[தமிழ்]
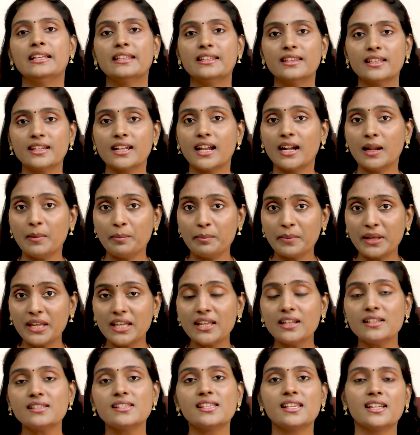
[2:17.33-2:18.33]
இதனால
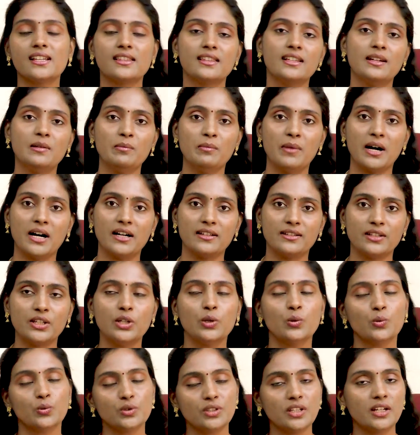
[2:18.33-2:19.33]
மீன் செதில் மாதிரி
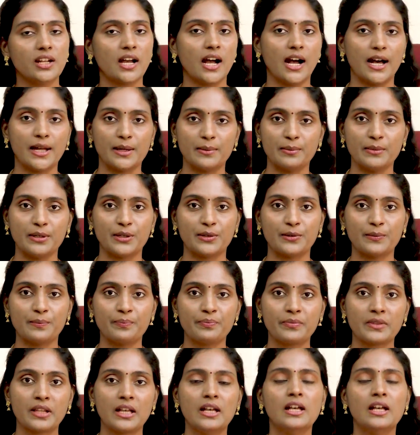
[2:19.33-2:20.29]
உதிர ஆரம்பிக்கும்